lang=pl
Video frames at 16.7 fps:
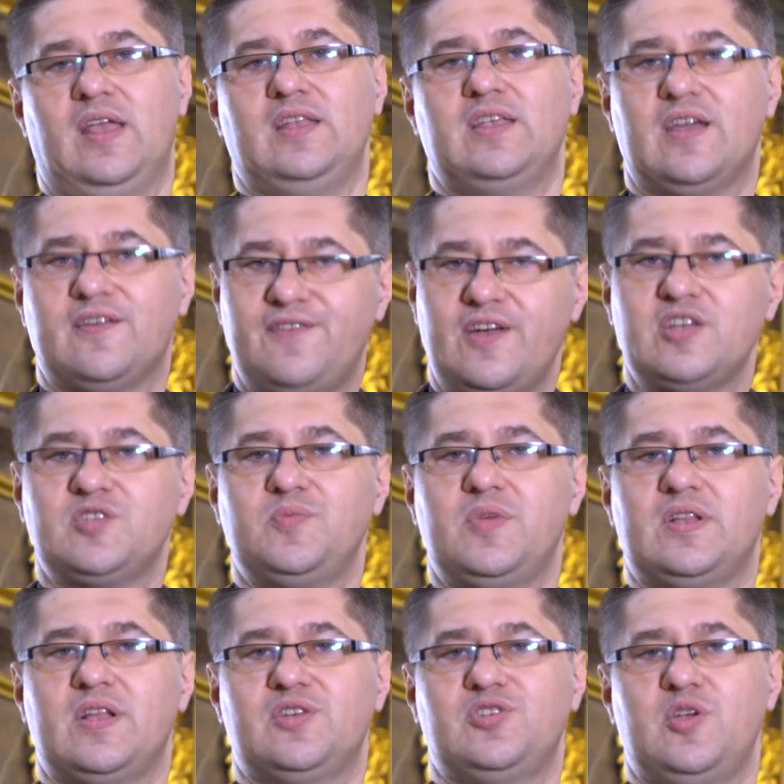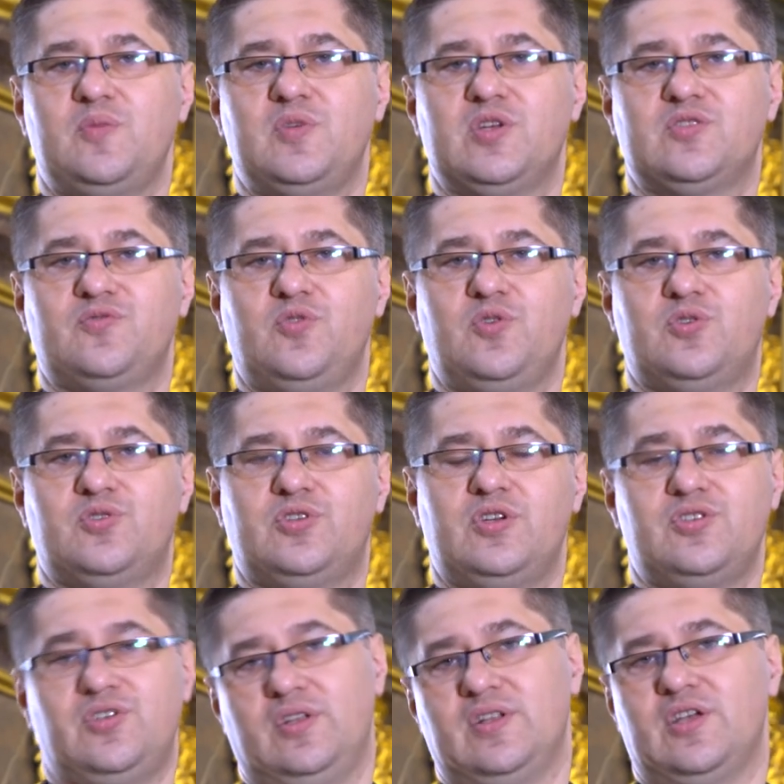Niech weźmie na siebie swój
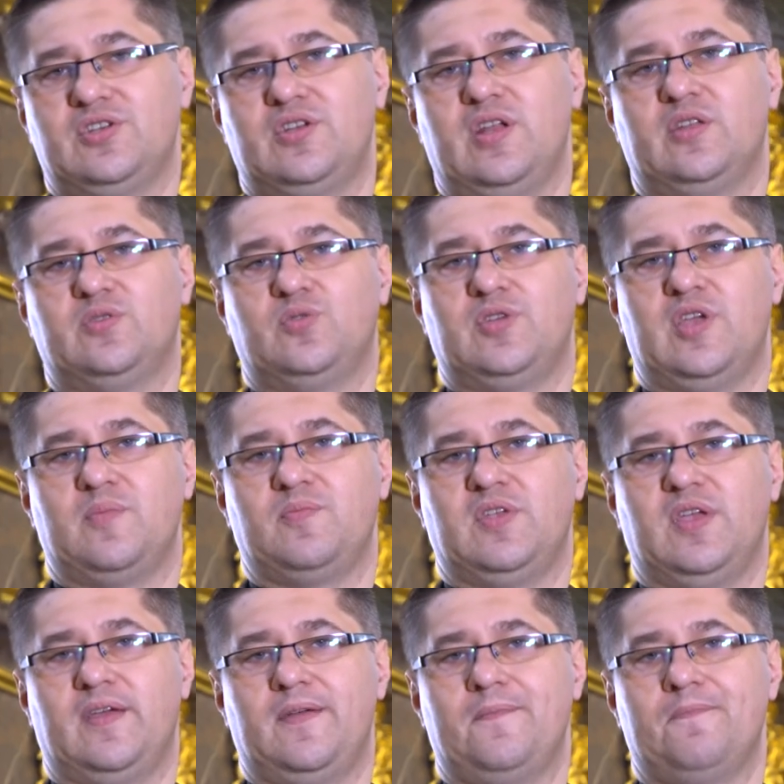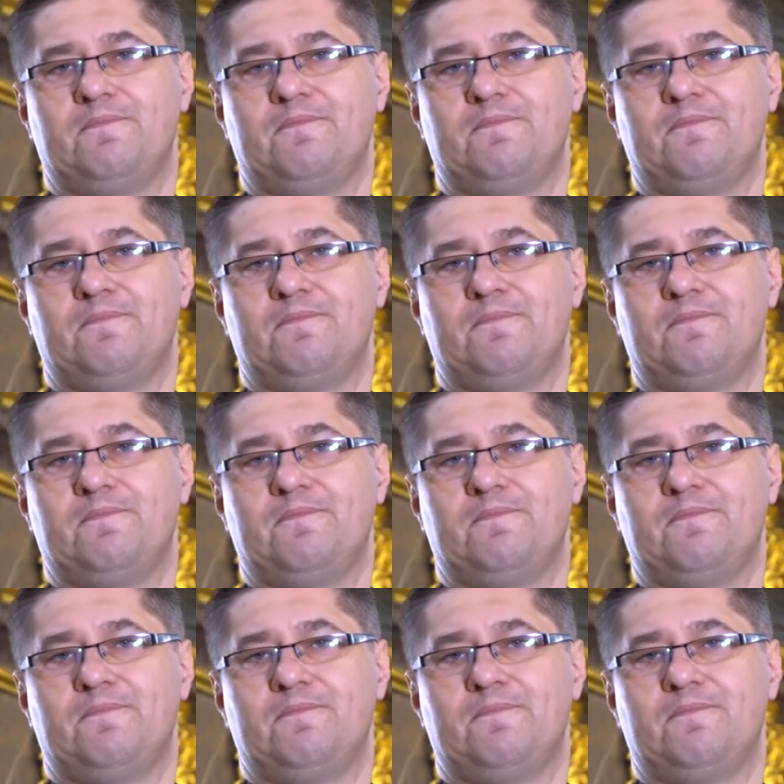krzyż i naśladuje mnie.